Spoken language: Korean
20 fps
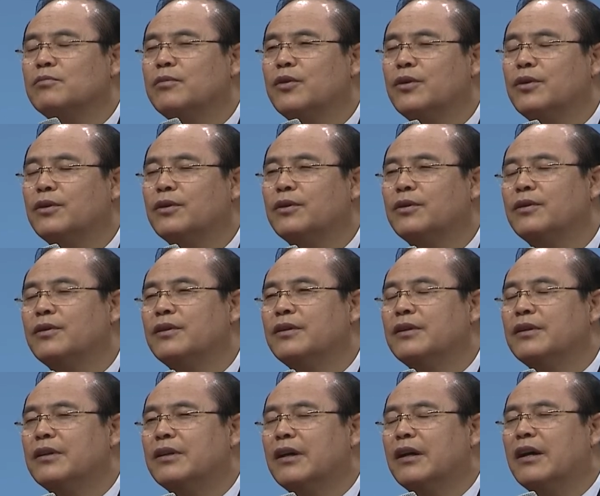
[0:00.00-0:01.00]
뭐
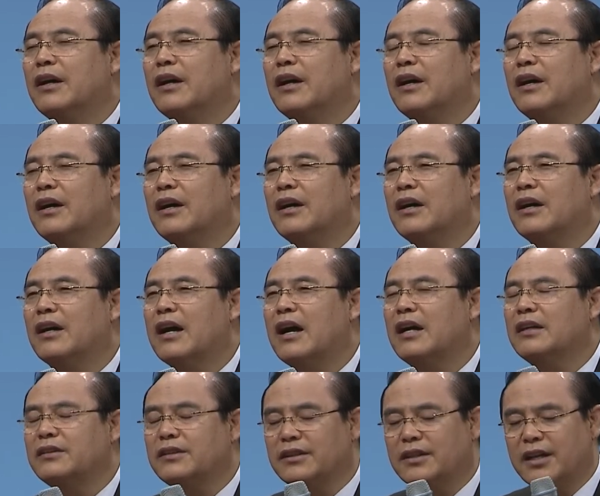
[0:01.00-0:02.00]
어,
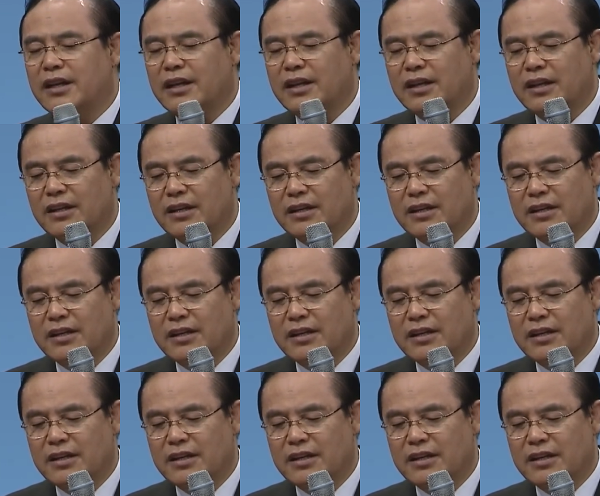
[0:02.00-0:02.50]
하여튼에